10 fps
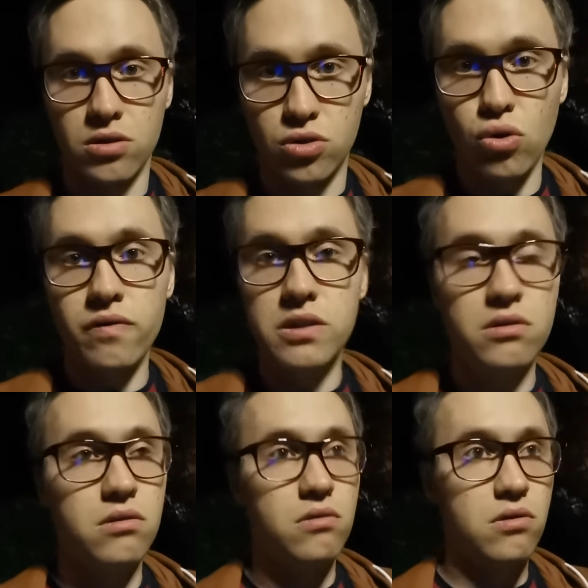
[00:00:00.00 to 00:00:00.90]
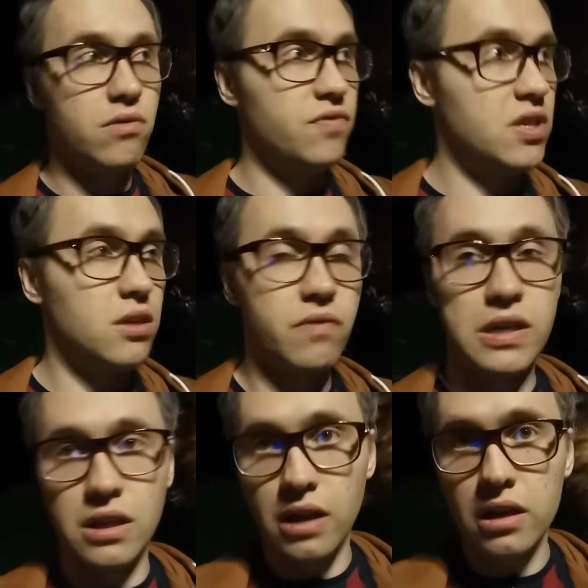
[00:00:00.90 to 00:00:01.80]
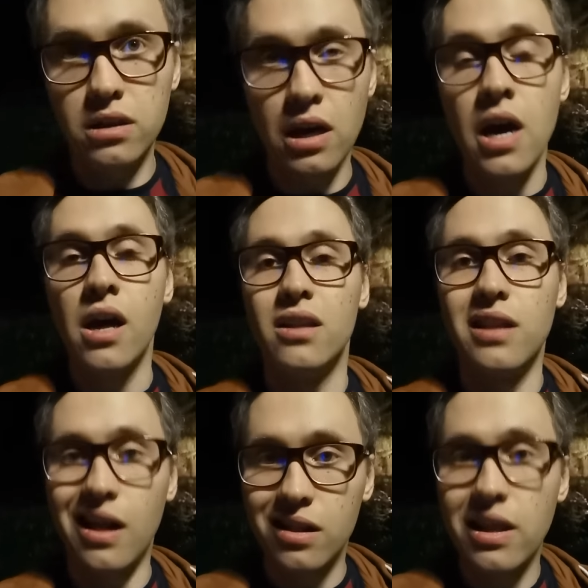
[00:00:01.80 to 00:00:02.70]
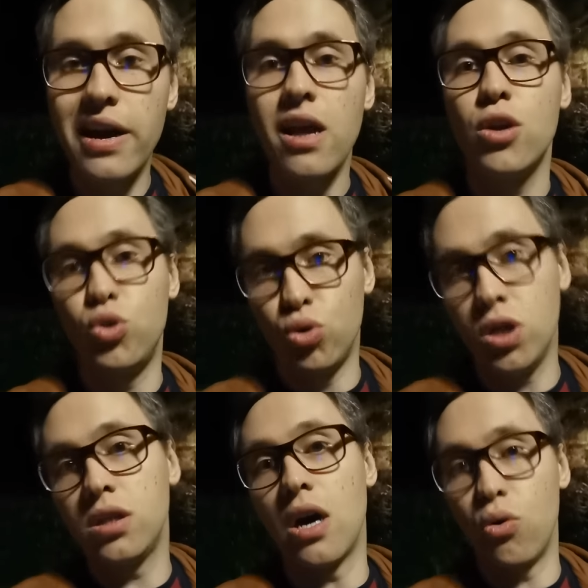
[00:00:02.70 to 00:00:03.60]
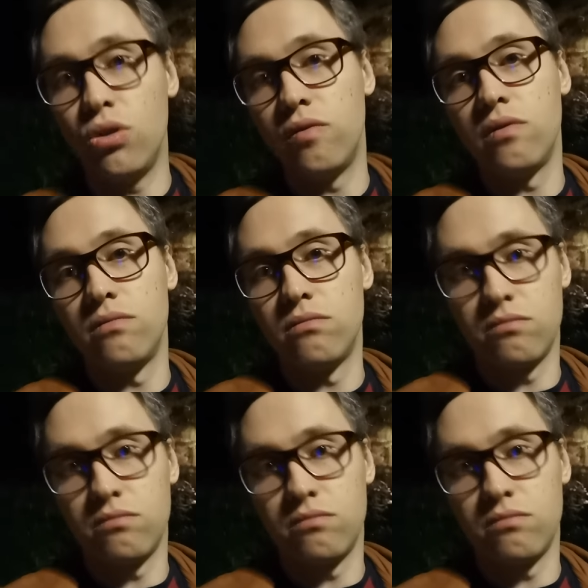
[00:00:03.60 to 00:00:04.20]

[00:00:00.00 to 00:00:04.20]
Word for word: совесть, все свои таланты на алтарь чужих доходов.